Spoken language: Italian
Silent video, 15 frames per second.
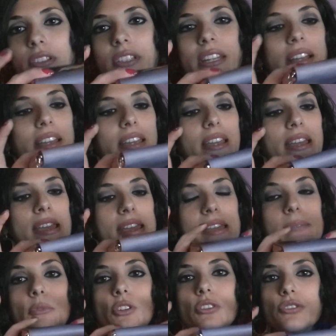dire che
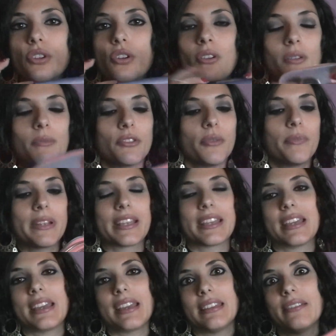è molto comodo
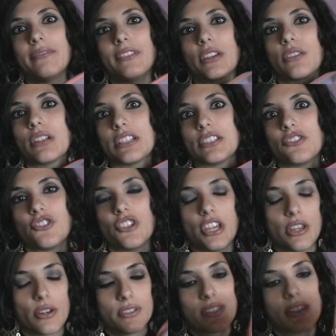perché è davvero
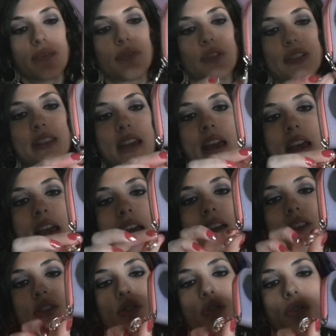leggero, sì forse
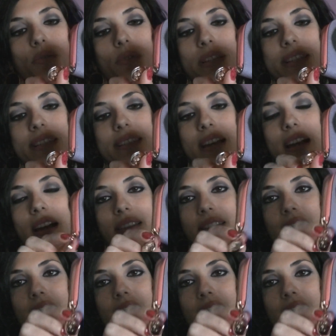solo questa